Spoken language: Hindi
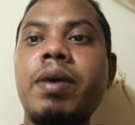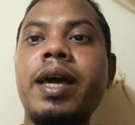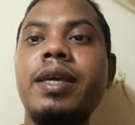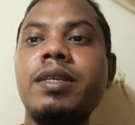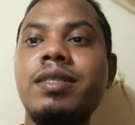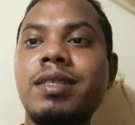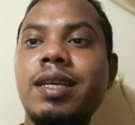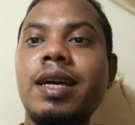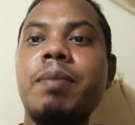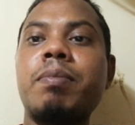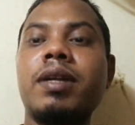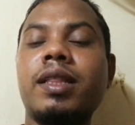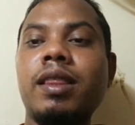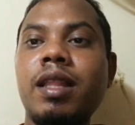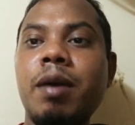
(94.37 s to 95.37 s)
भाई इसका
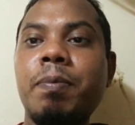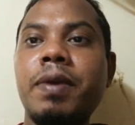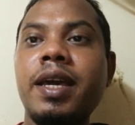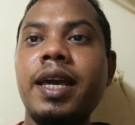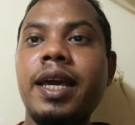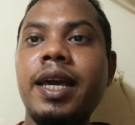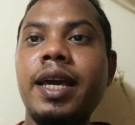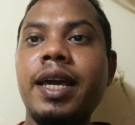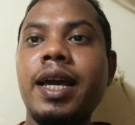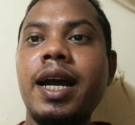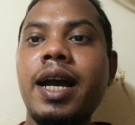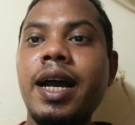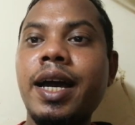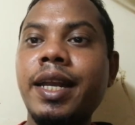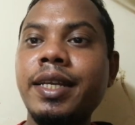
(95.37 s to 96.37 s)
मतलब क्या है
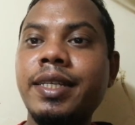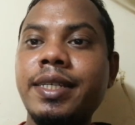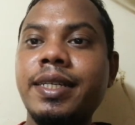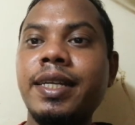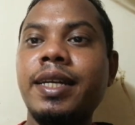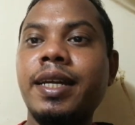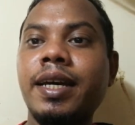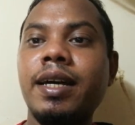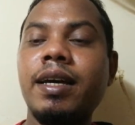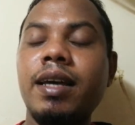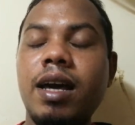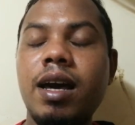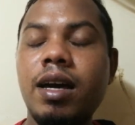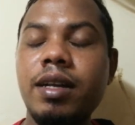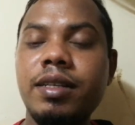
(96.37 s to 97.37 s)
हर स्टेट का
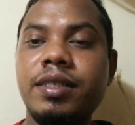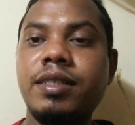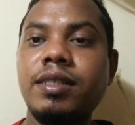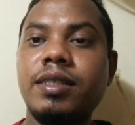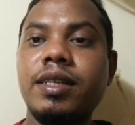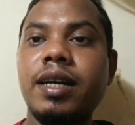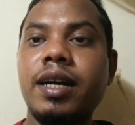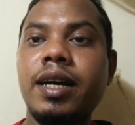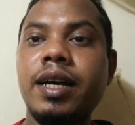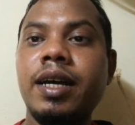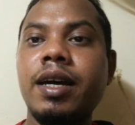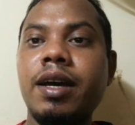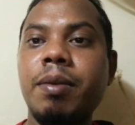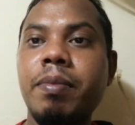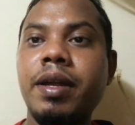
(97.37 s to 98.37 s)
हर स्टेट का
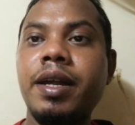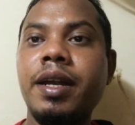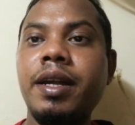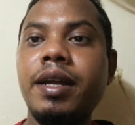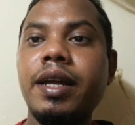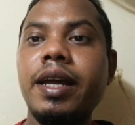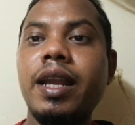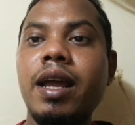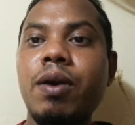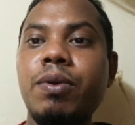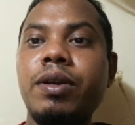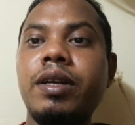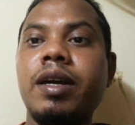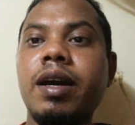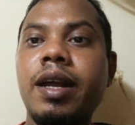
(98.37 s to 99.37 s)
गवर्नमेंट
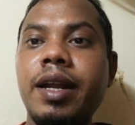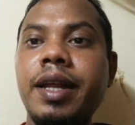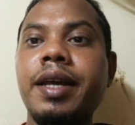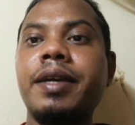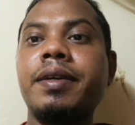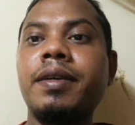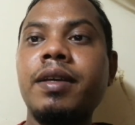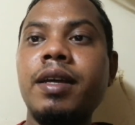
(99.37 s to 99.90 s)
अलाउड कर रहे